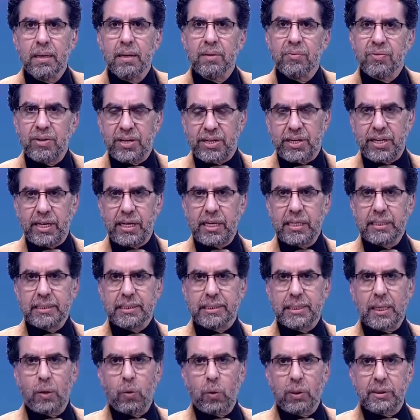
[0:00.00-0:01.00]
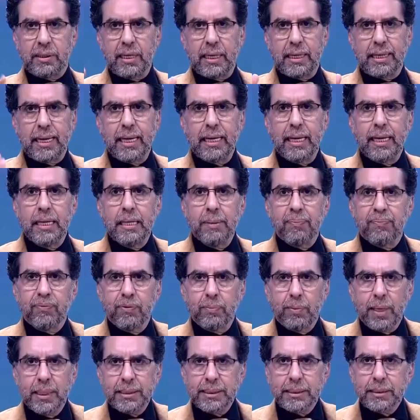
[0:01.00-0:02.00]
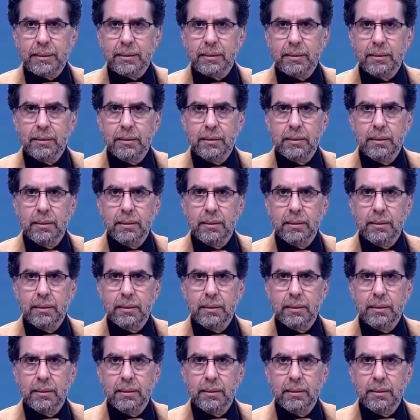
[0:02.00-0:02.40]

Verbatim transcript: فاكرين ثوره الجلاليب في مصر